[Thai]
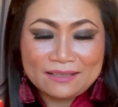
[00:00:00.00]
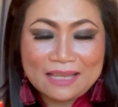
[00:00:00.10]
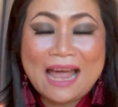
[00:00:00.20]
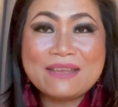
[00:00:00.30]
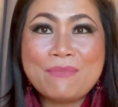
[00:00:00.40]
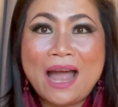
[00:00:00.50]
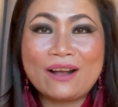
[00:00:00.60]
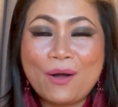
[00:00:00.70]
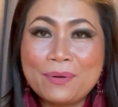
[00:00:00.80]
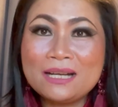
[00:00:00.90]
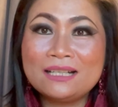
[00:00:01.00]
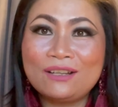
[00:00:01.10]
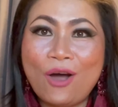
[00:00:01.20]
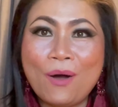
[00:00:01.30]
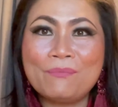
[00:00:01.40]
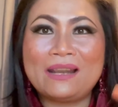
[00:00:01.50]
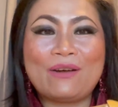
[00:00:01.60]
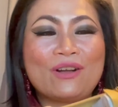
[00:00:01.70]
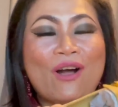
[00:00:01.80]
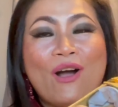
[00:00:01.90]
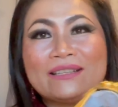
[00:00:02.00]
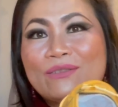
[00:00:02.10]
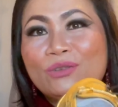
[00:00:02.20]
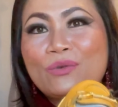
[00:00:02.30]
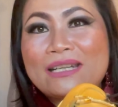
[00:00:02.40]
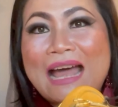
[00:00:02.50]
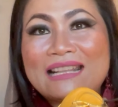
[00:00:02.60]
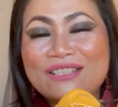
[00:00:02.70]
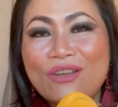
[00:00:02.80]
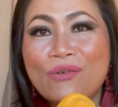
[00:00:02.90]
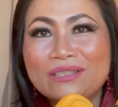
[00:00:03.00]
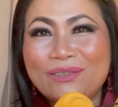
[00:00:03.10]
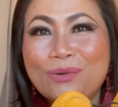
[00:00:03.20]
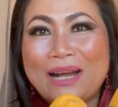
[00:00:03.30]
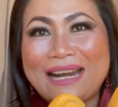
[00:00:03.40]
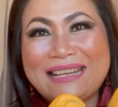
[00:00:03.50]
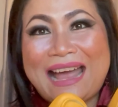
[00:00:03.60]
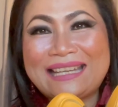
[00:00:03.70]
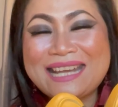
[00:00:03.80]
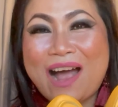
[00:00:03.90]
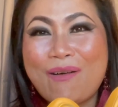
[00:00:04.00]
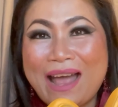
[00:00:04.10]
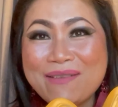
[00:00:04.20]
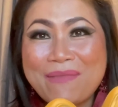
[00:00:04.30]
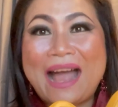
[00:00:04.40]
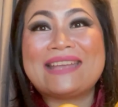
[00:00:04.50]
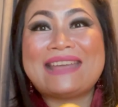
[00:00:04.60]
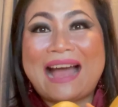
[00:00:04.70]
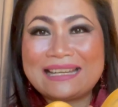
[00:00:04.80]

ใส่มาก็พึงล่มแล้วก็เจ้าตัวดันทรงเจ้าตัวกระดาษที่เขาให้มายัด